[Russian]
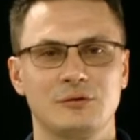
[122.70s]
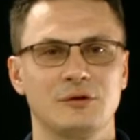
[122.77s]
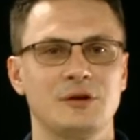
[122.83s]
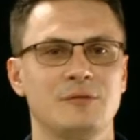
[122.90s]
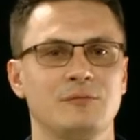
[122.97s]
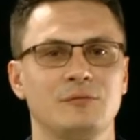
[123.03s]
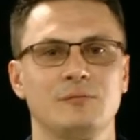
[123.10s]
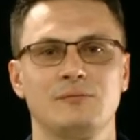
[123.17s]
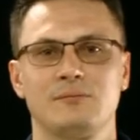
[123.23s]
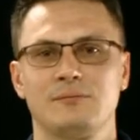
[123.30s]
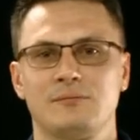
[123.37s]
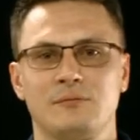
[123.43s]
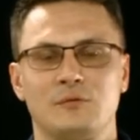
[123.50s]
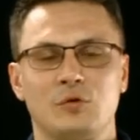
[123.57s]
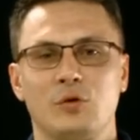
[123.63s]
к ним
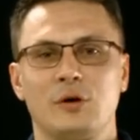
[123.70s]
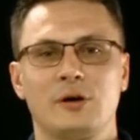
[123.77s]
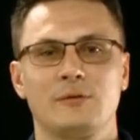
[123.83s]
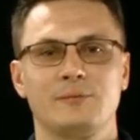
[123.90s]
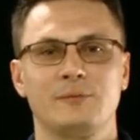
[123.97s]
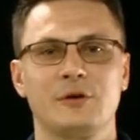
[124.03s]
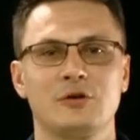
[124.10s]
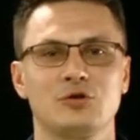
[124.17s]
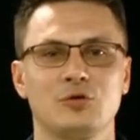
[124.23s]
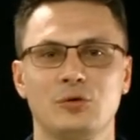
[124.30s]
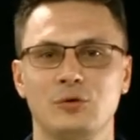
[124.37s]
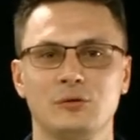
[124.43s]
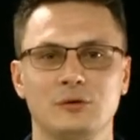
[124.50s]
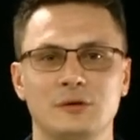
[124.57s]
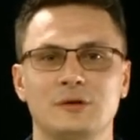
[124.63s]
только
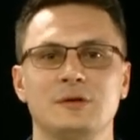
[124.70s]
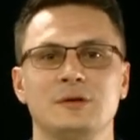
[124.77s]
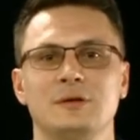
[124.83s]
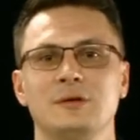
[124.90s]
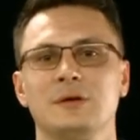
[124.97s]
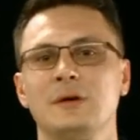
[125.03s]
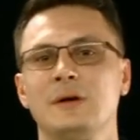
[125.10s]
пришел и